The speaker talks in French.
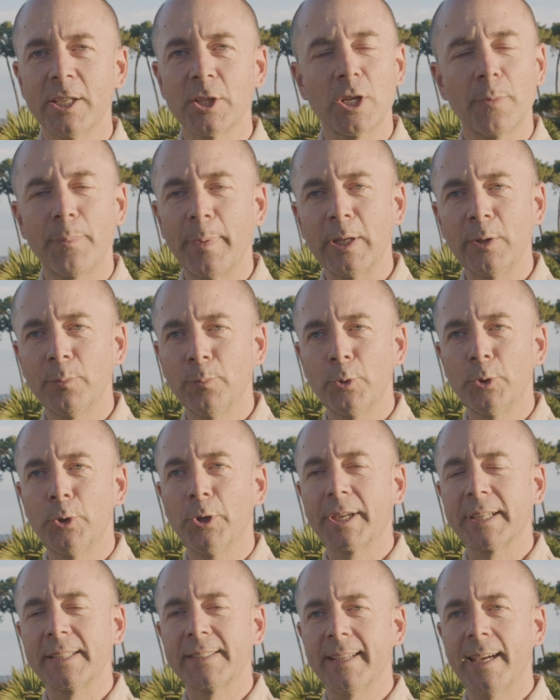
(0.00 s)
J'ai pas une boule de
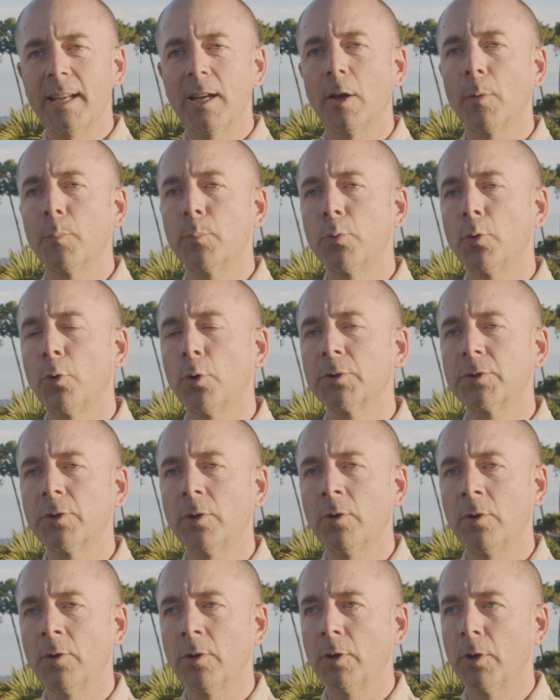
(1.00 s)
cristal, pour
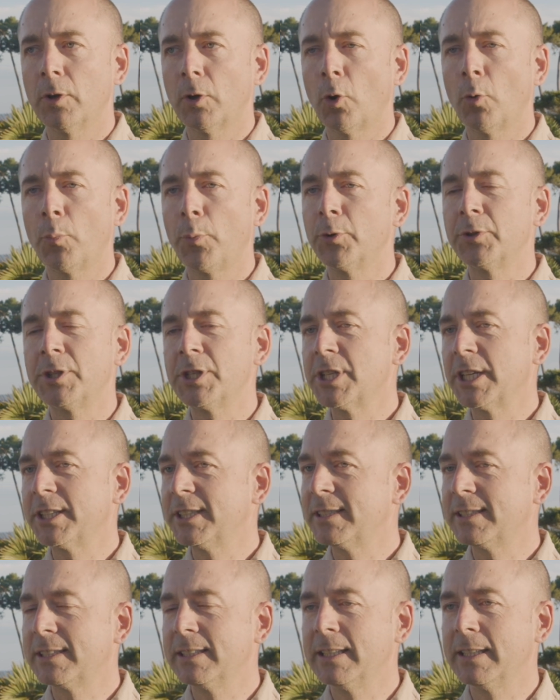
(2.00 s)
autant euh, on peut déjà
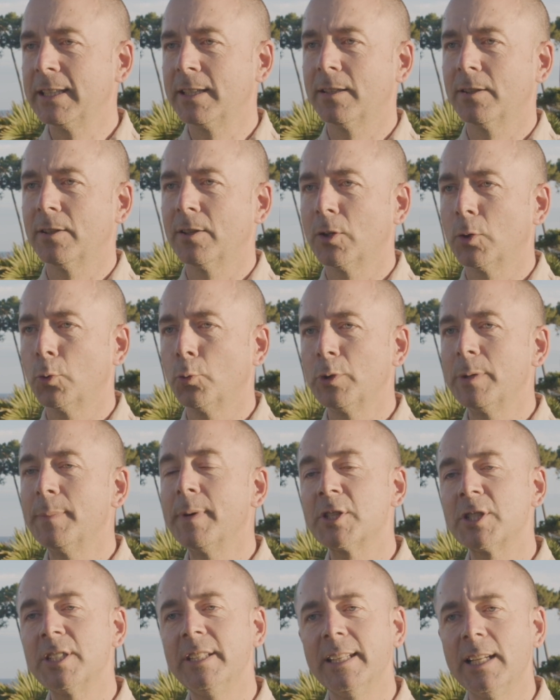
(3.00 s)
dessiner euh, ou
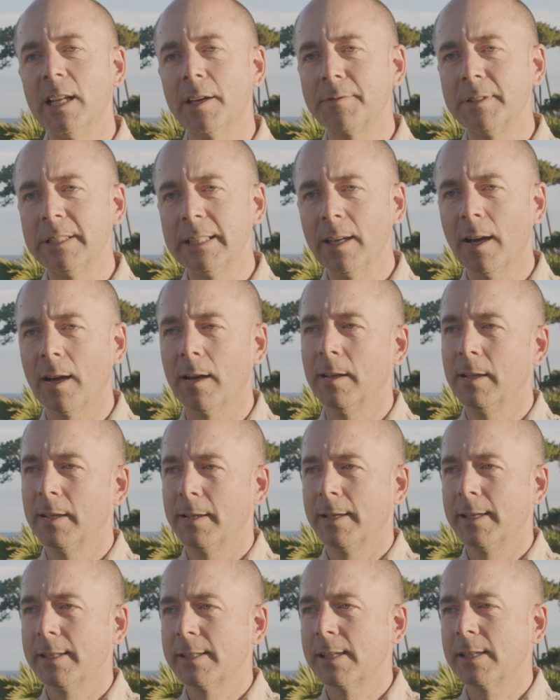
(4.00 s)
imaginer l'avenir
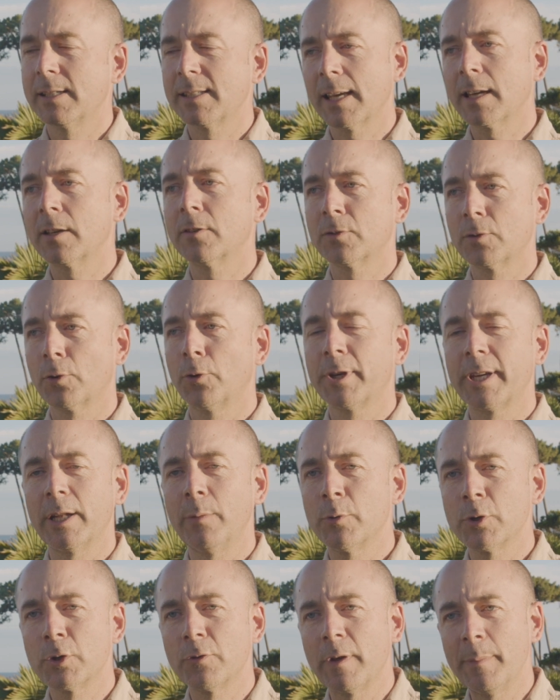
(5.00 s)
et c'est ça sur lequel
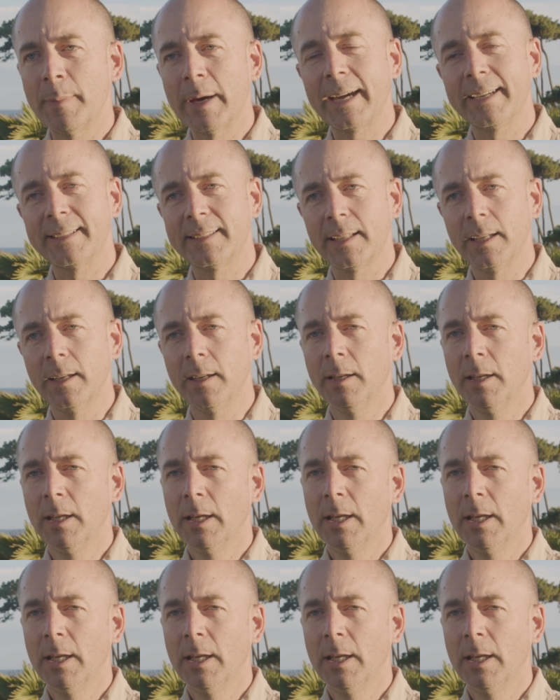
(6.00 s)
moi je vais m'arrêter.